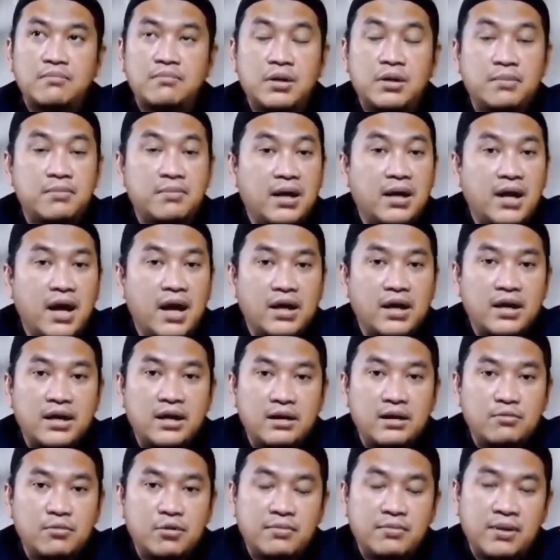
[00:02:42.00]
memegang
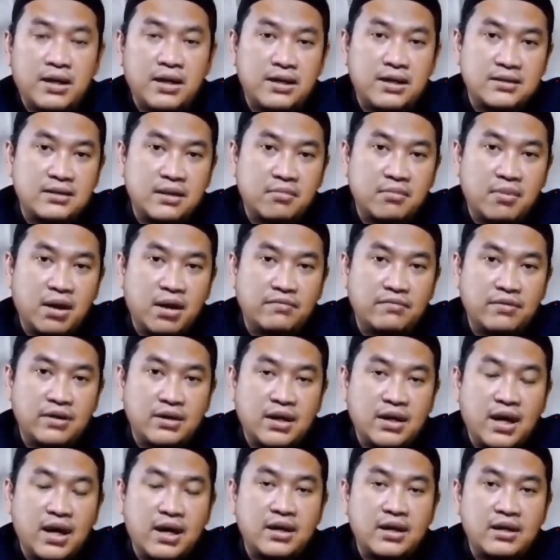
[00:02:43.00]
ilmu pada zaman
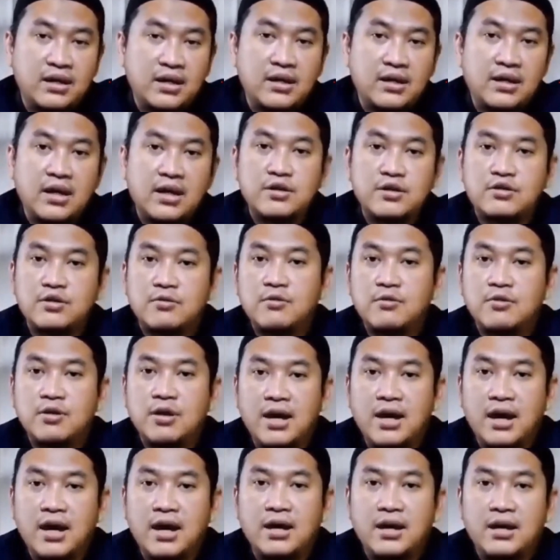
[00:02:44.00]
fitnah ini dan
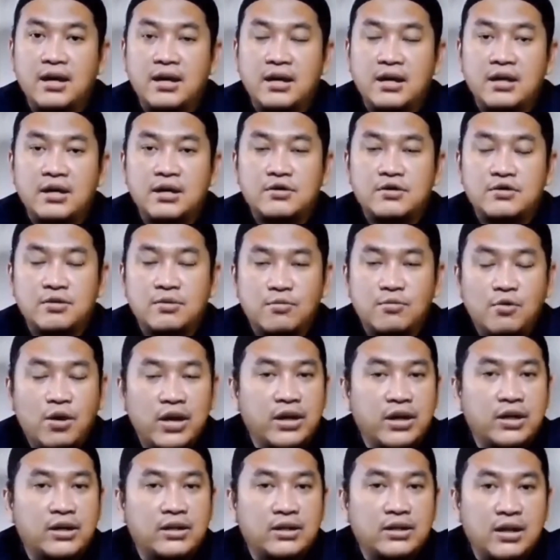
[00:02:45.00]
semoga
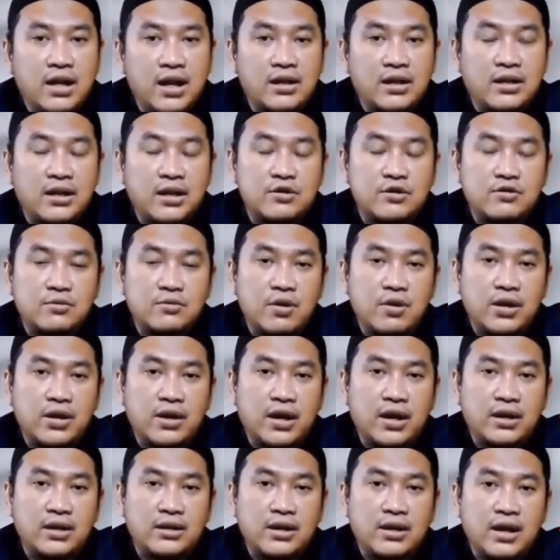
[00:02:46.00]
semua ikhtiar dan semua
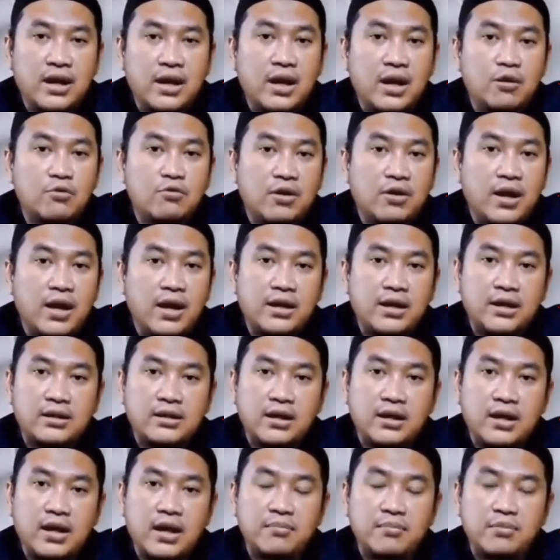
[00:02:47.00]
yang kita lakukan
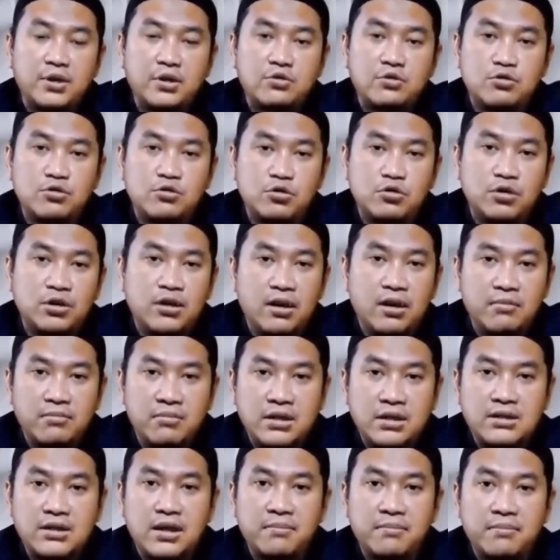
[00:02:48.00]
ketika bersyukur dan
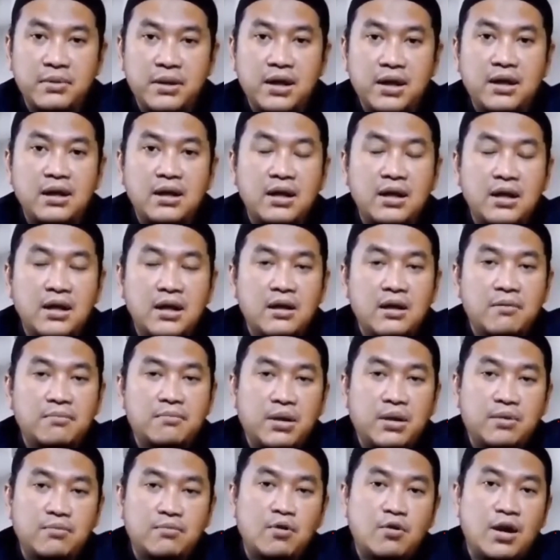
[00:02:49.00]
bersabar
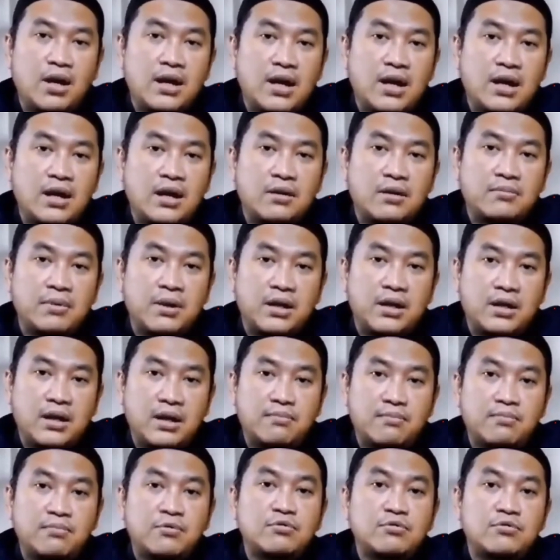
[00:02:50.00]
bermuara
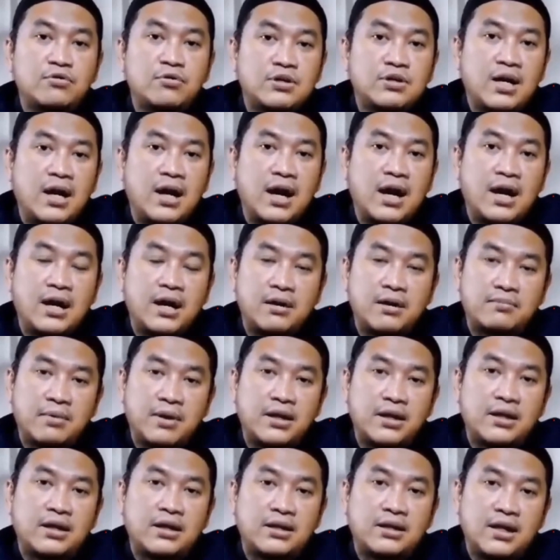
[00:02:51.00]
kepada puncak
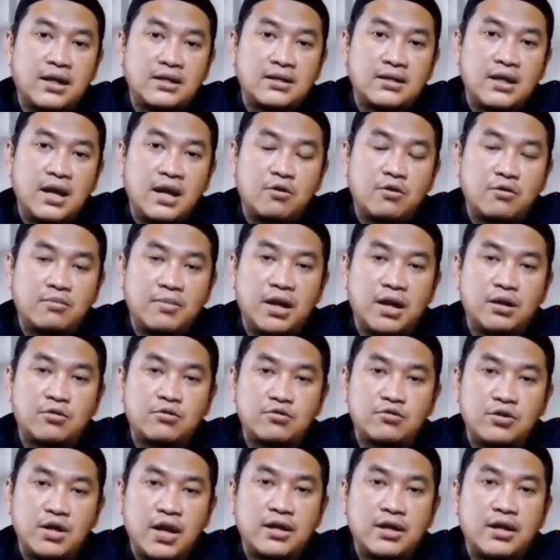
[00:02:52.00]
harapan kita selaku
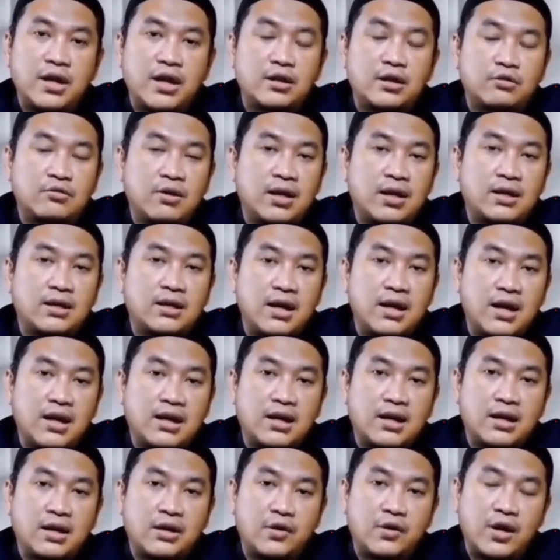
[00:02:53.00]
manusia yaitu adalah
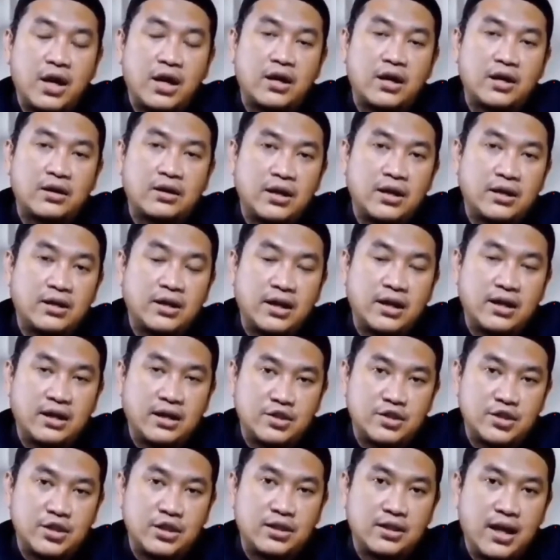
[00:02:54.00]
keridhaan Allah dan
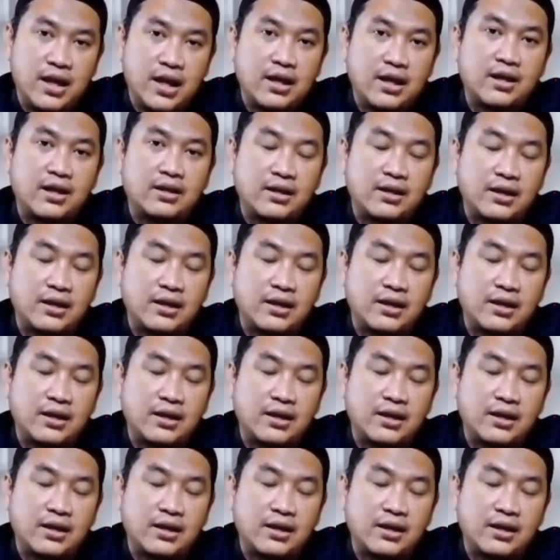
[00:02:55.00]
kecintaan